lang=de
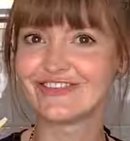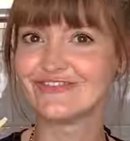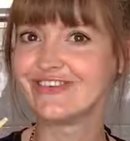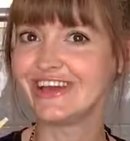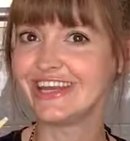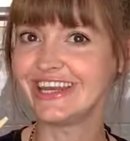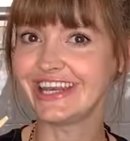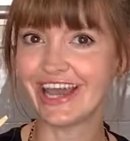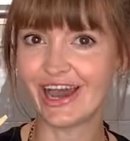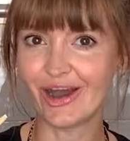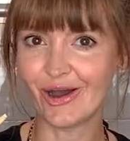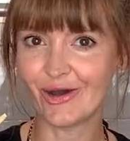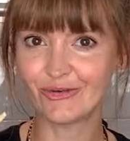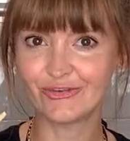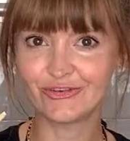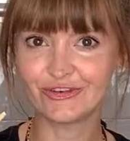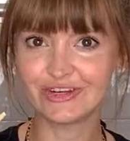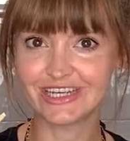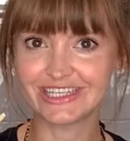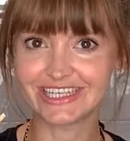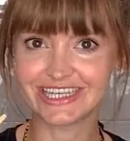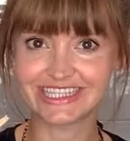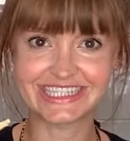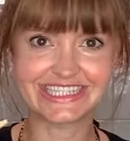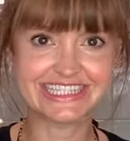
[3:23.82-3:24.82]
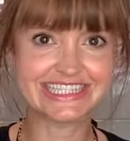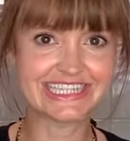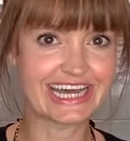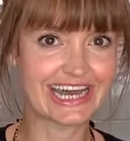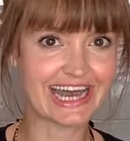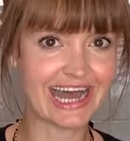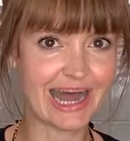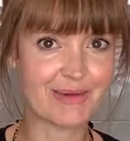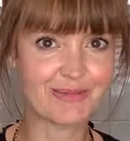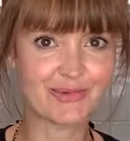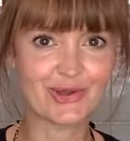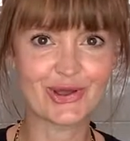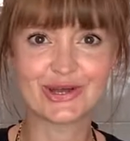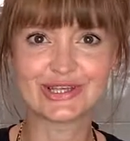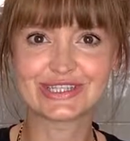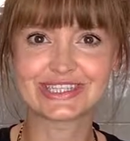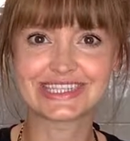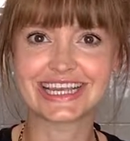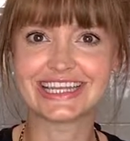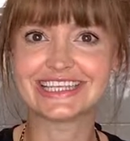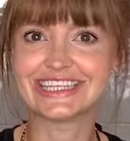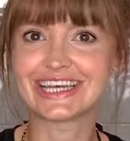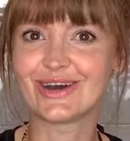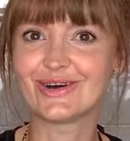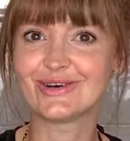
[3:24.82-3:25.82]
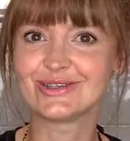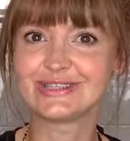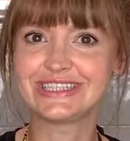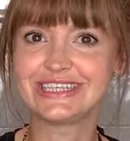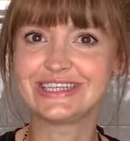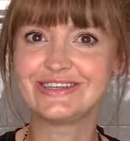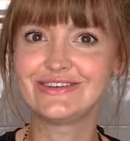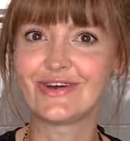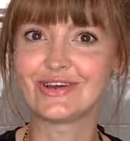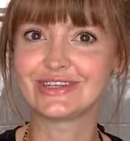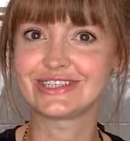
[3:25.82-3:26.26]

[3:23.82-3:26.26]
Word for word: Wenn ihr auch findet, dass dieser Rahmen köstlich aussieht